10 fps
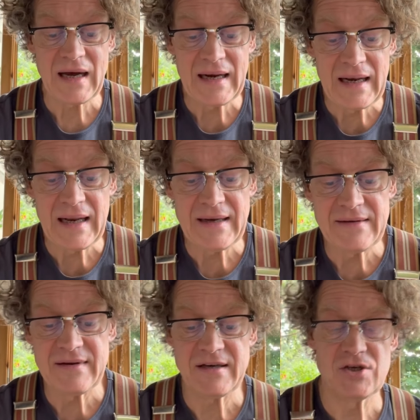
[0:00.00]
allerlei
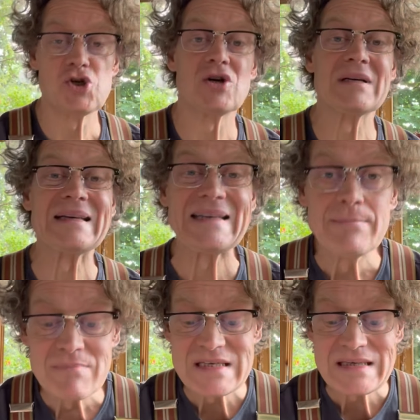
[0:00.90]
technischer
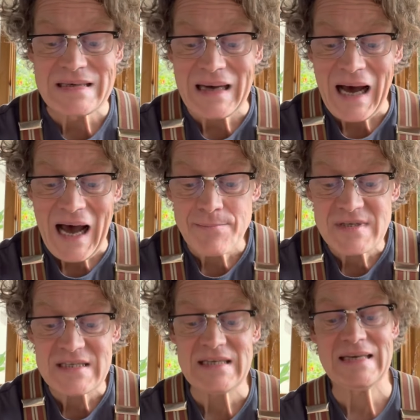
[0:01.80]

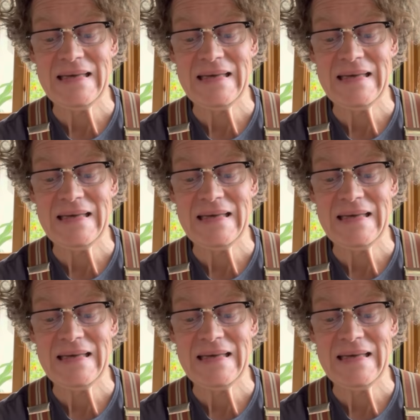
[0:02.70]
Krimskrams.